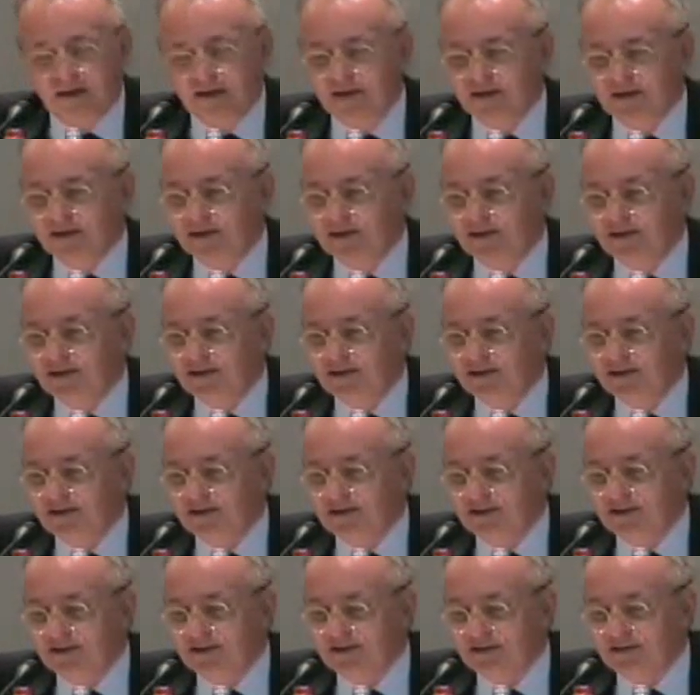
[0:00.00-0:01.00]

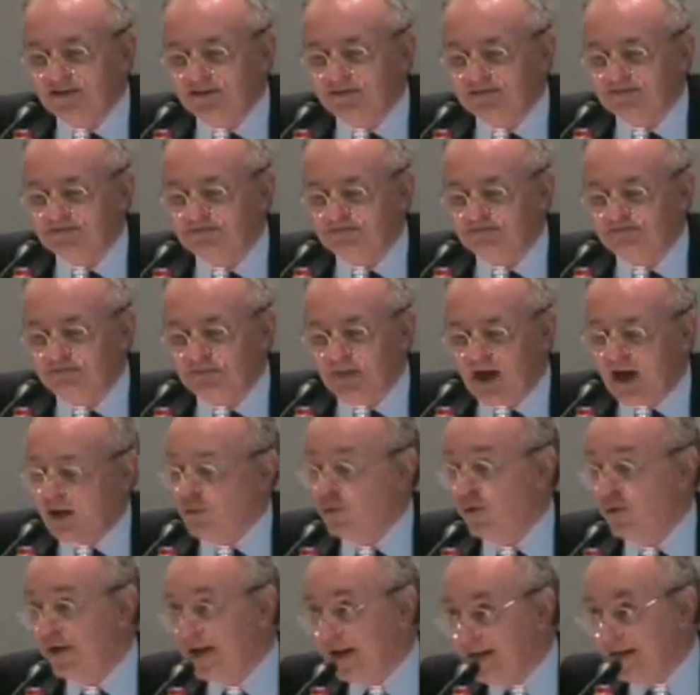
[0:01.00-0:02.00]
eh,
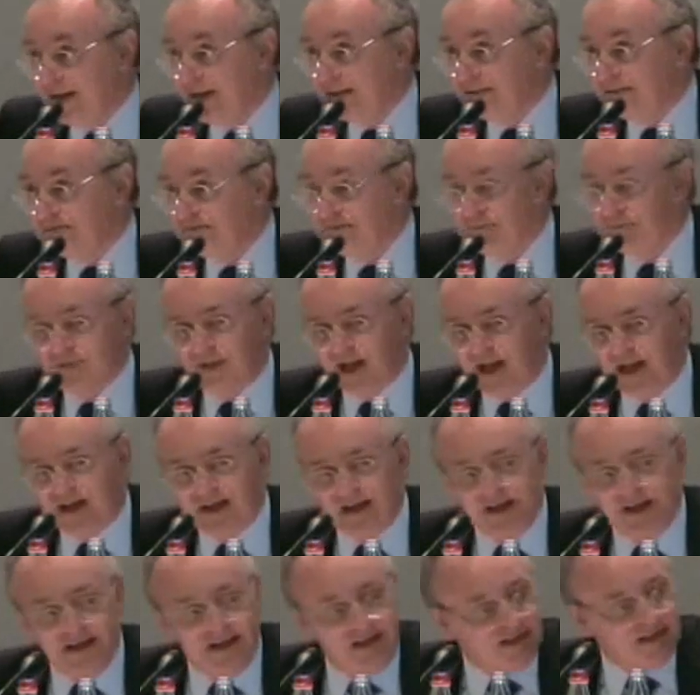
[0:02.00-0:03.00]
a querela
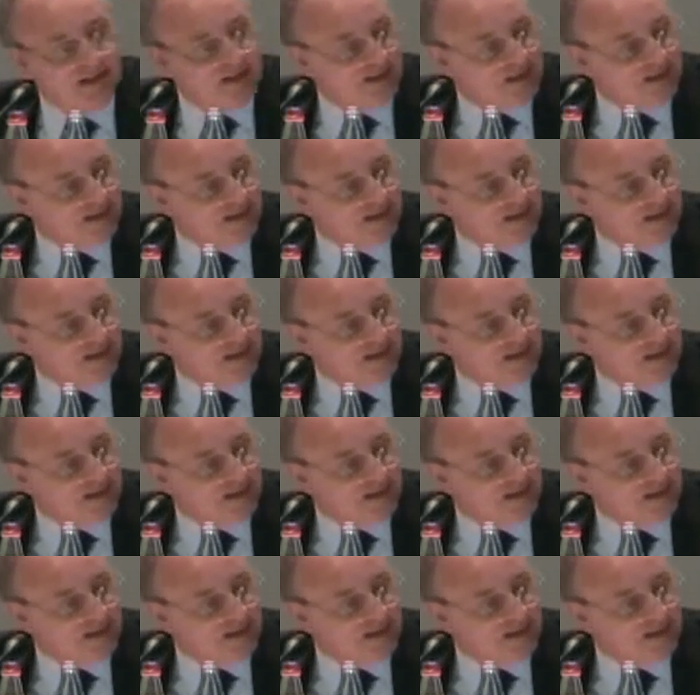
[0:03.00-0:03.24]
tranne